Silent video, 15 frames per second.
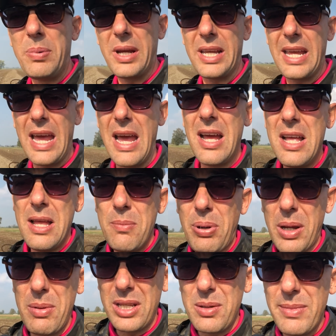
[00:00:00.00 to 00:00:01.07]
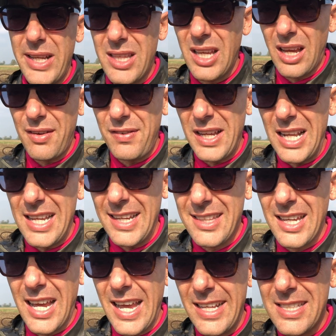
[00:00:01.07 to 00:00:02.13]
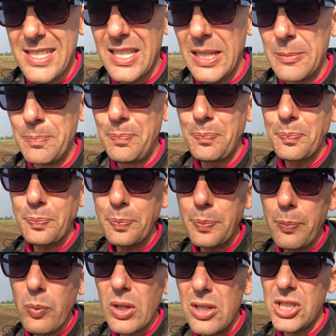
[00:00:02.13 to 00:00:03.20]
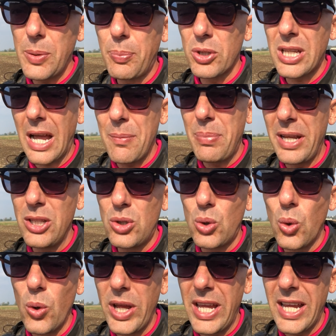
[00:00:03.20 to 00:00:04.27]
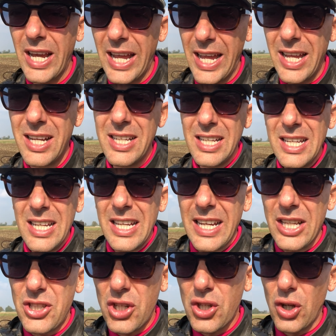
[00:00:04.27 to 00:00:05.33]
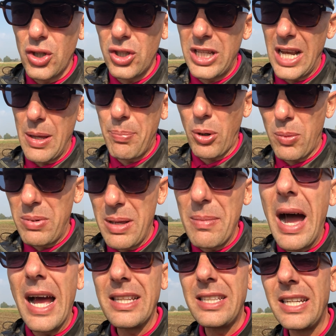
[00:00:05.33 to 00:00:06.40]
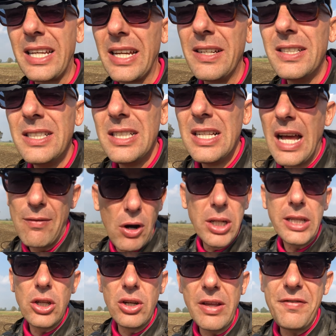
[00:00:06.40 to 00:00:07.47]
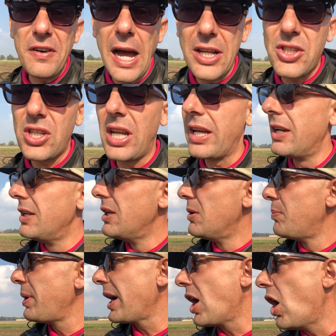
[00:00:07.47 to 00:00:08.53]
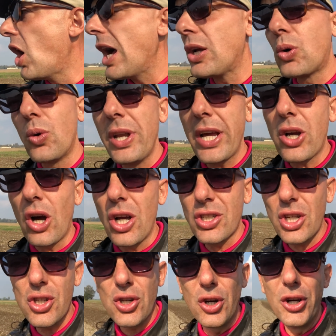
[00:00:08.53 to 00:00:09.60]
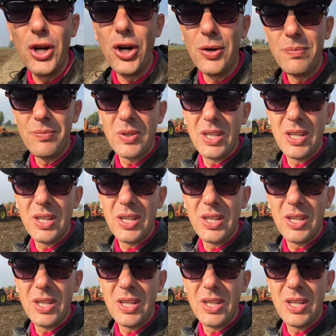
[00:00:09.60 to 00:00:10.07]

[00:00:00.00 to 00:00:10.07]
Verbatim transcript: perché prima di mettere via gli attrezzi si potrebbe intuire che ci sono delle problematiche. A volte non è facile, però alcune cose sono,